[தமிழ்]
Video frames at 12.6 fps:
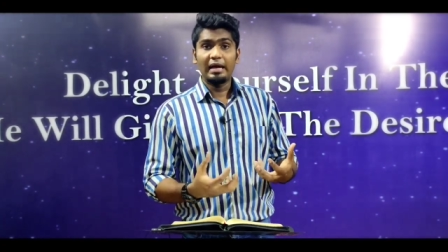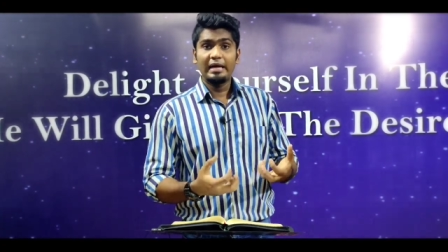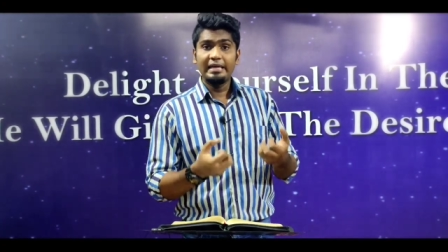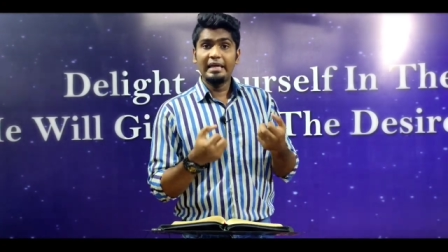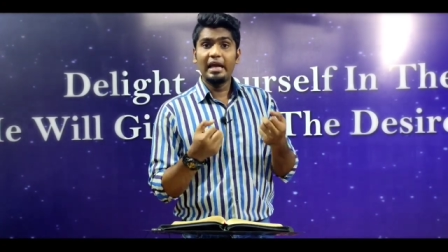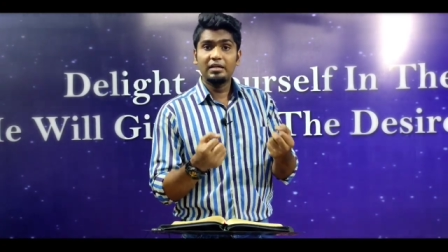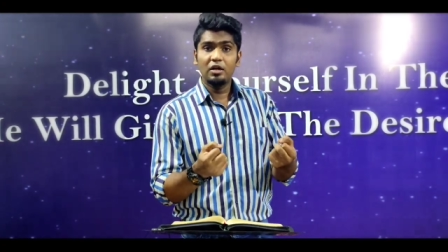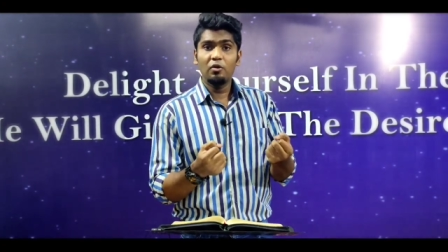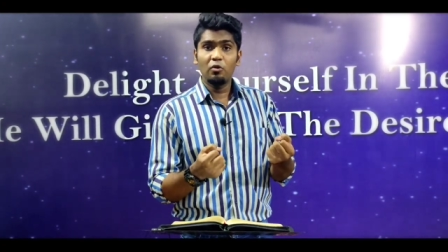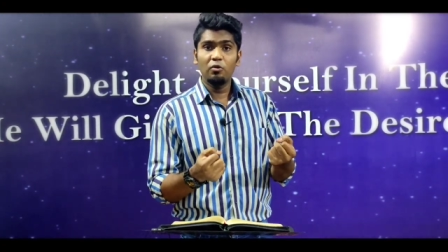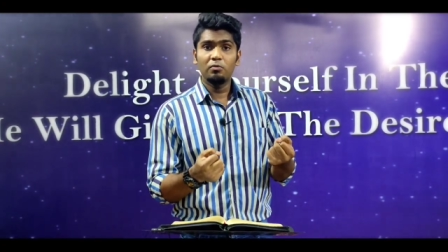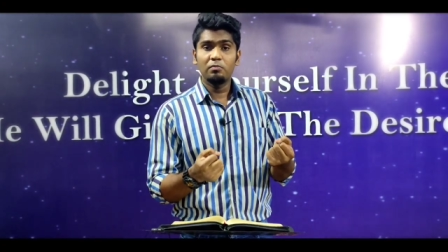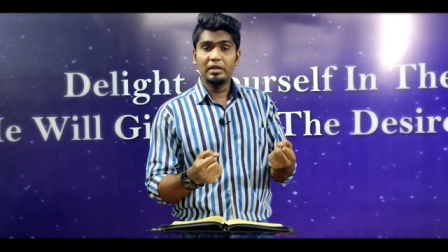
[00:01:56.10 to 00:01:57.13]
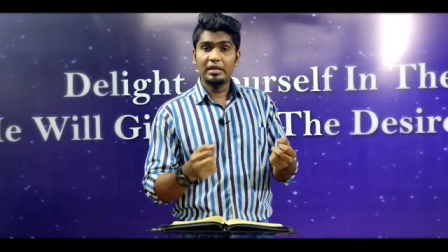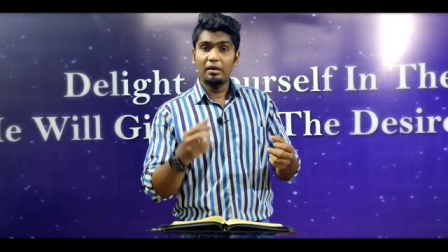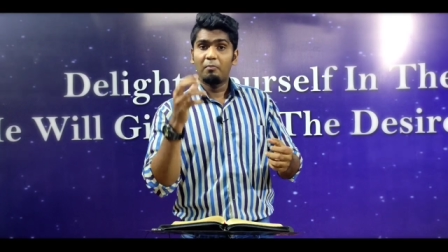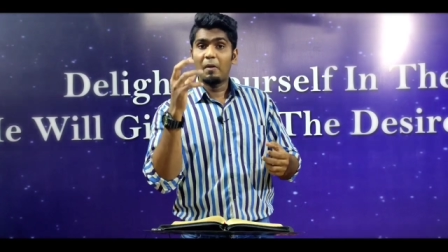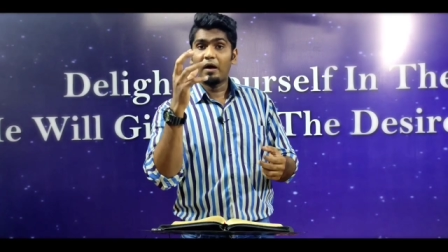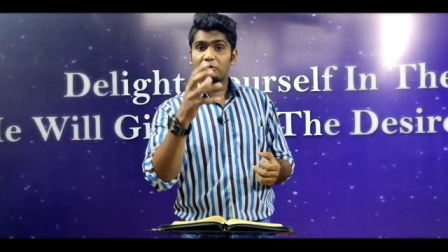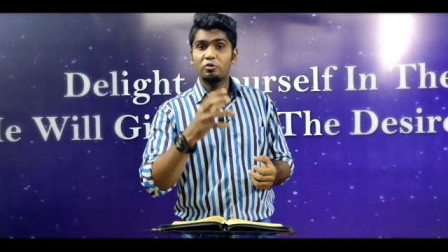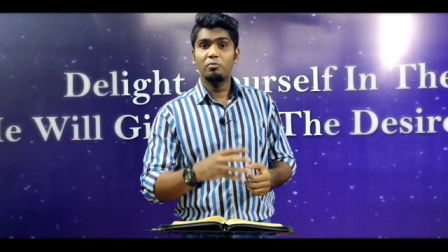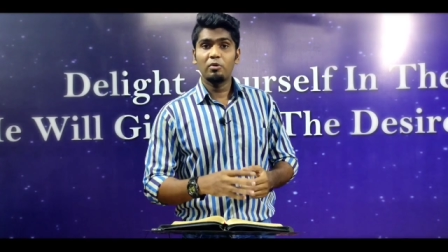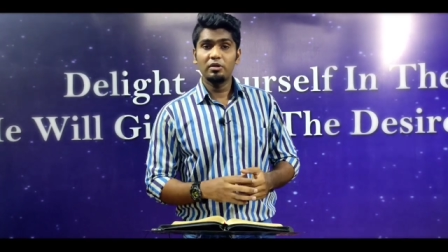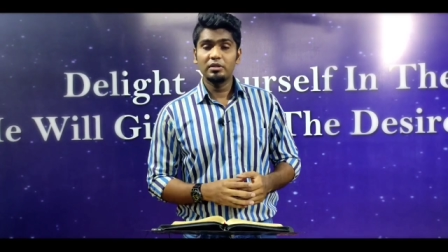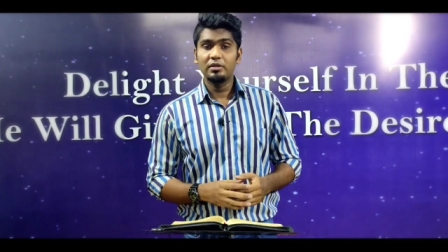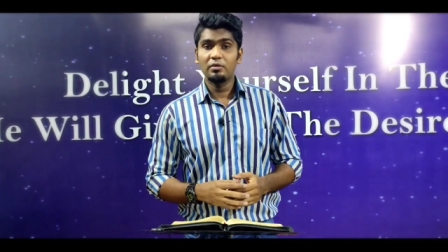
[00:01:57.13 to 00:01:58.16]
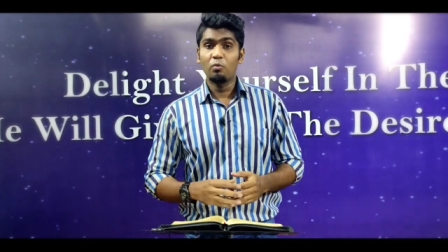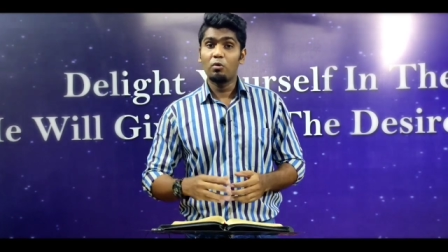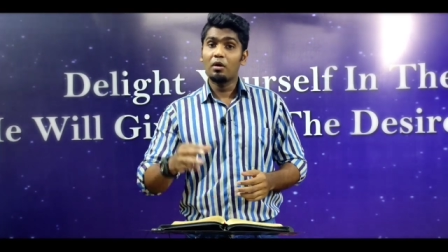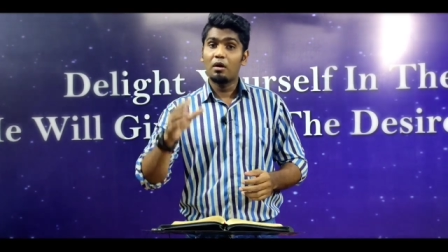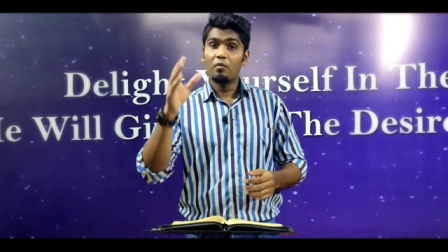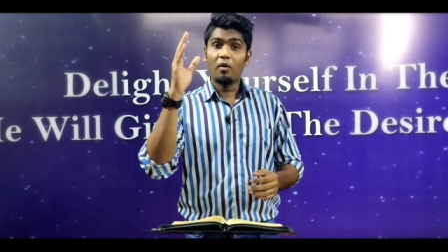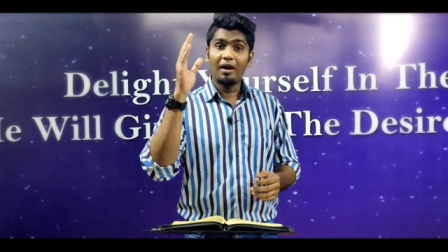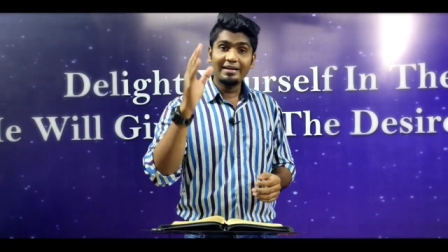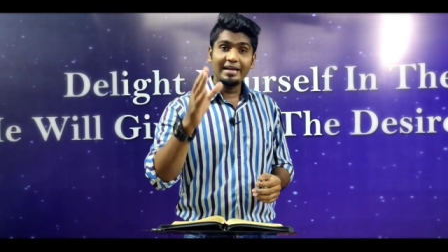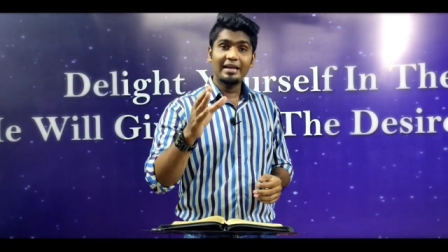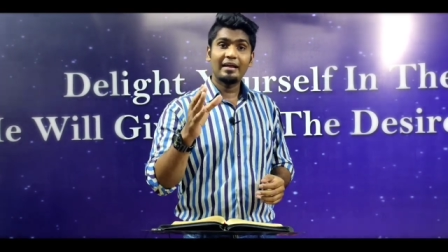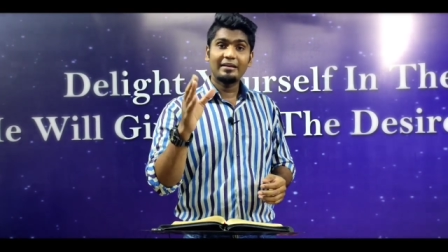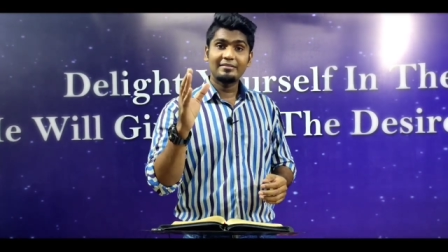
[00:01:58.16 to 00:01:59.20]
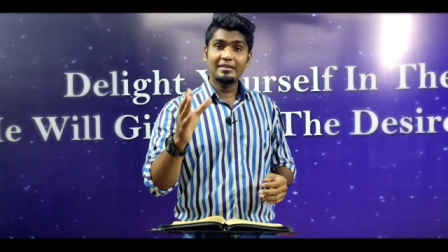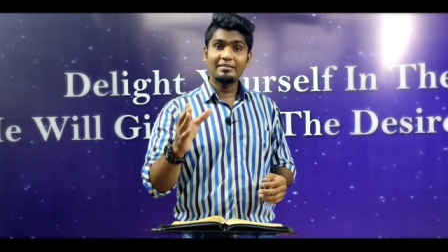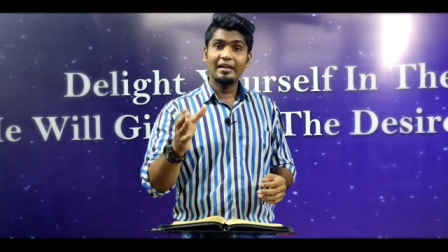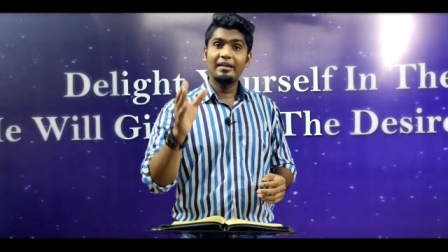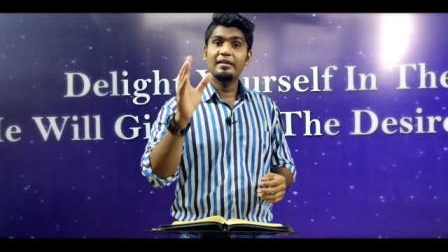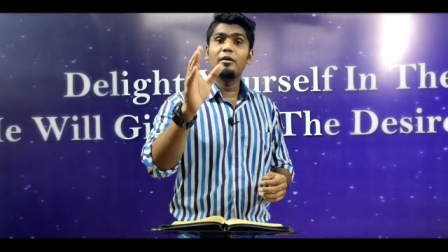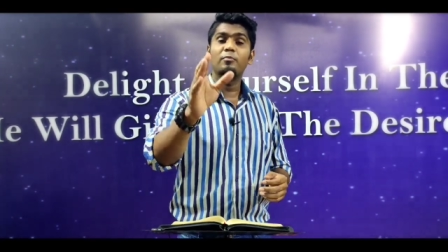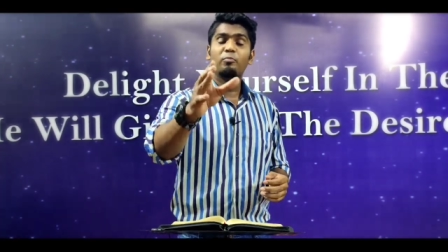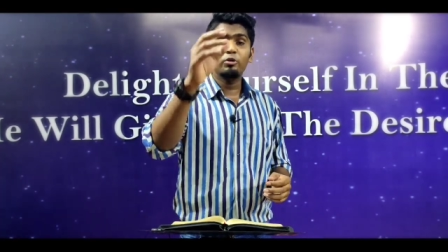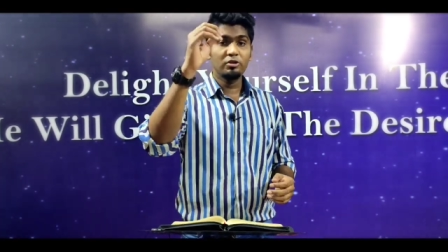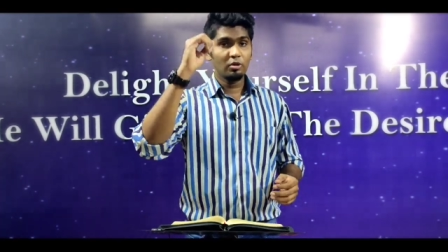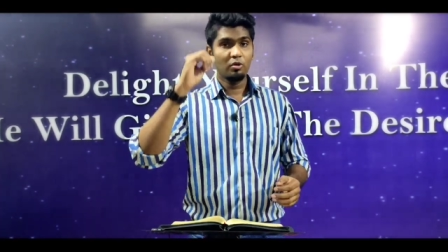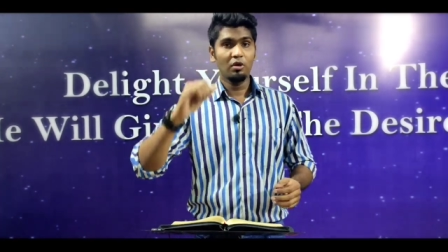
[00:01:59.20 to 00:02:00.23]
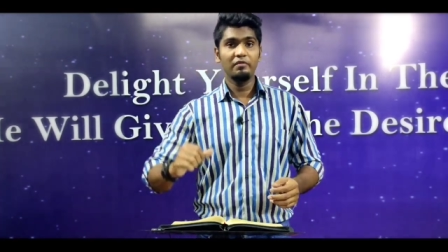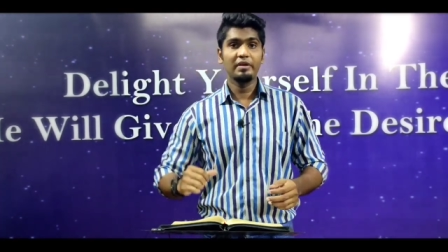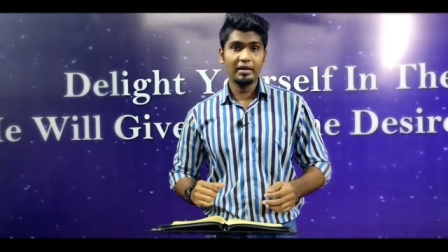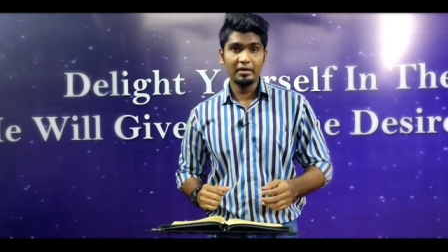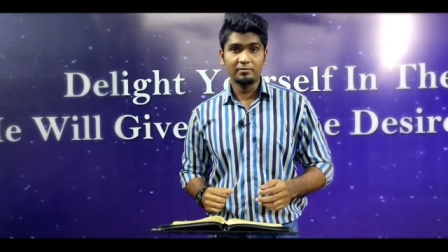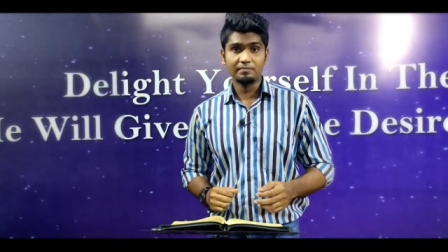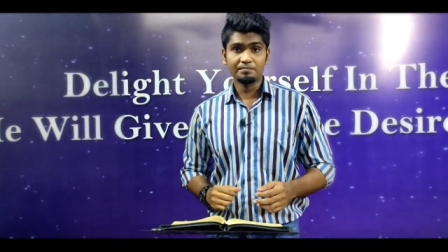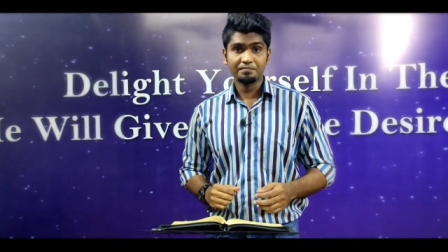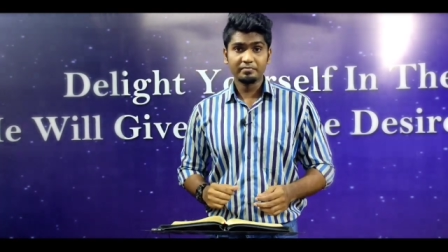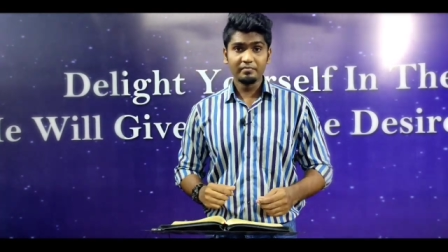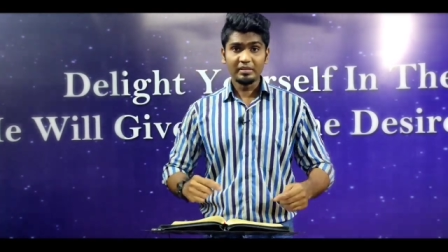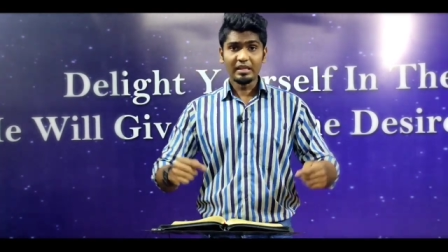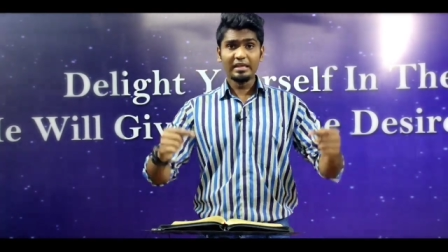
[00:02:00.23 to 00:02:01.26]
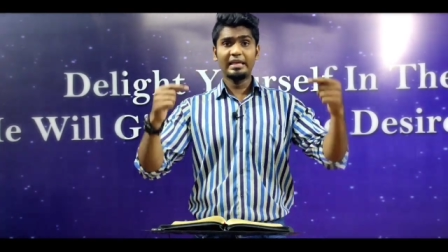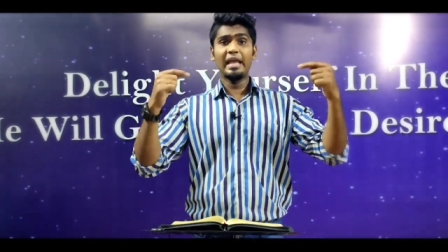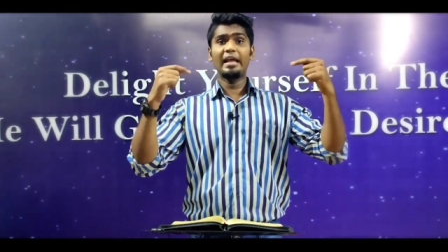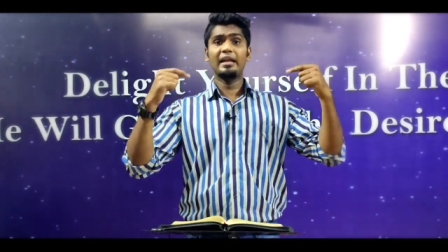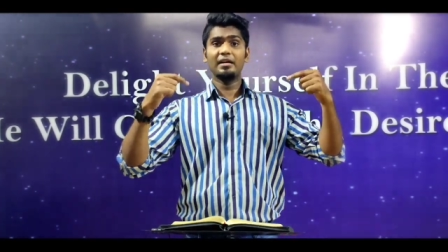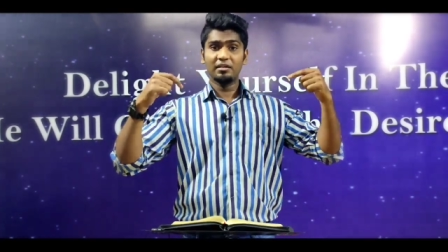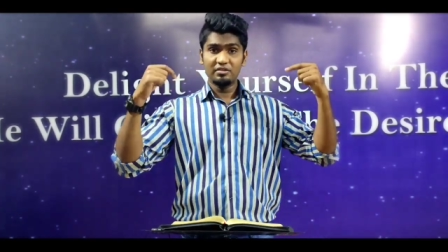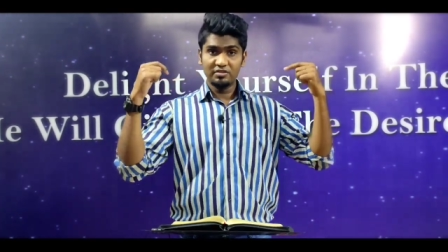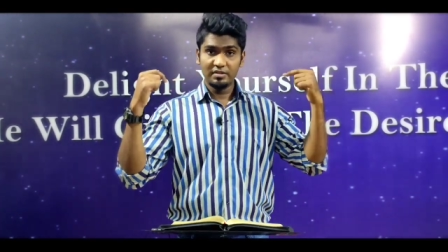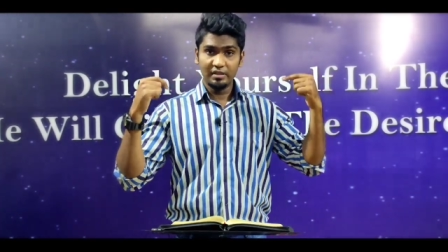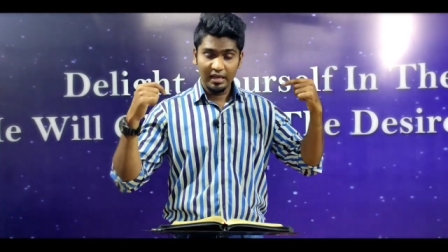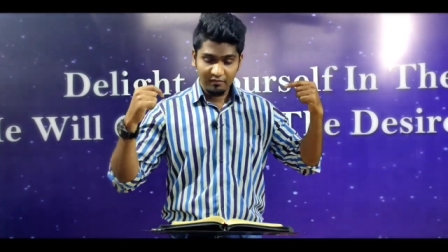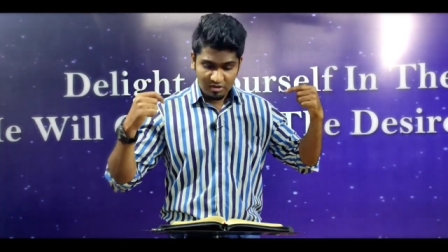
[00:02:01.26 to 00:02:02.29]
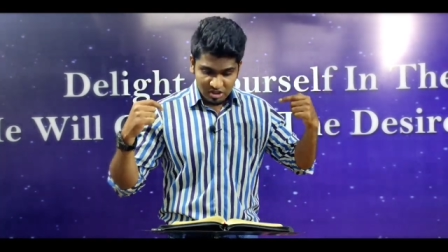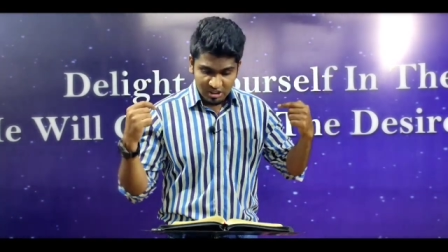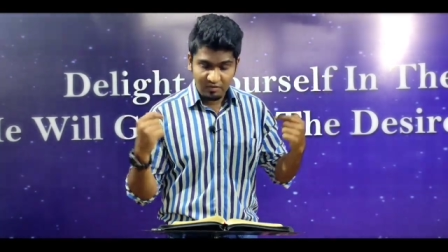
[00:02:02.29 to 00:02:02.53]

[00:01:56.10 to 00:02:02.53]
அங்கே இயக்கங்களும் நீங்கள் பார்க்கும்பொழுது உங்கள் வாழ்க்கையின் அர்த்தத்தை நீங்கள் புரிந்து கொள்வீர்கள் ஏன் எனக்கு தேவன்